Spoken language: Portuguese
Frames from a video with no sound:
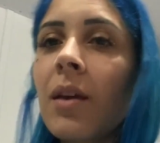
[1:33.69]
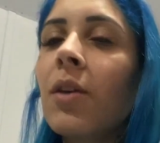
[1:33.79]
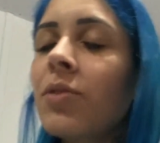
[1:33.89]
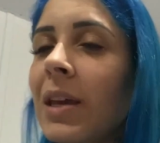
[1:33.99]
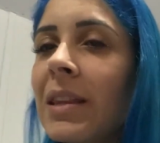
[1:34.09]
E
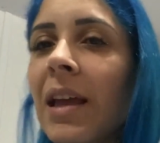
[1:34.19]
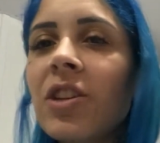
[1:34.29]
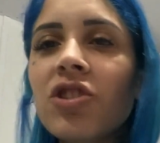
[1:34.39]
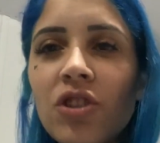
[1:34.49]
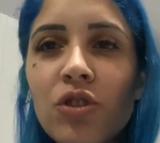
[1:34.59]
eu tenho que estar tá
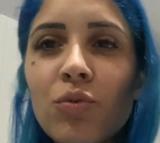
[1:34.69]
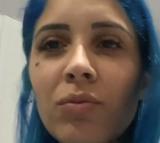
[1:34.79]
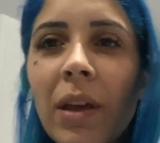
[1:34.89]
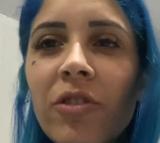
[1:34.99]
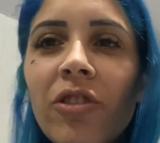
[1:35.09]
em jejum,
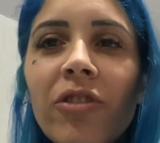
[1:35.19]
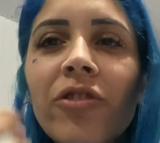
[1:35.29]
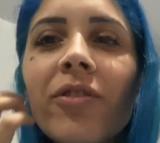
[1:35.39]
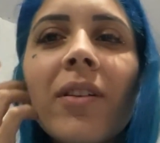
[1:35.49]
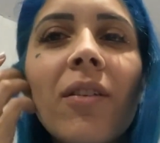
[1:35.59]
né,
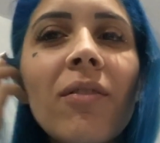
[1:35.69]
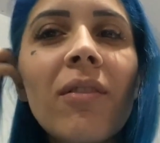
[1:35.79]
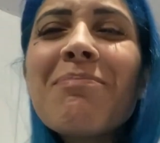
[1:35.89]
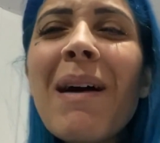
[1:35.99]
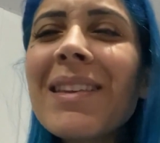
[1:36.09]
gente? Então,
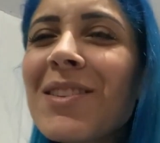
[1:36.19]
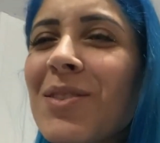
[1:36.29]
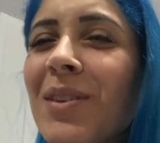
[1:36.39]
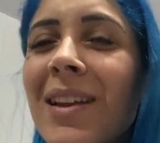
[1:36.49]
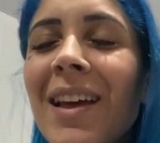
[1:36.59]
baita
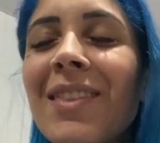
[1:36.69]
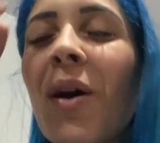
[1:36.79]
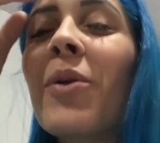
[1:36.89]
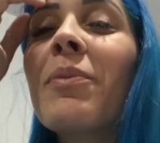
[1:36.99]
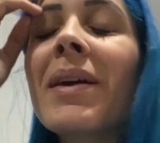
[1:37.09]
sonho
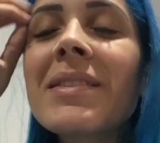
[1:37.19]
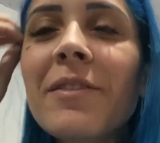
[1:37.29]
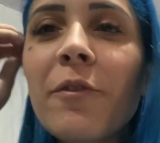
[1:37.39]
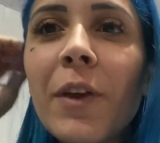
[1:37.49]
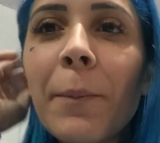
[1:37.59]
aleatório, mas
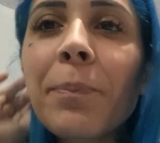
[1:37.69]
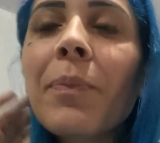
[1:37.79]
enfim.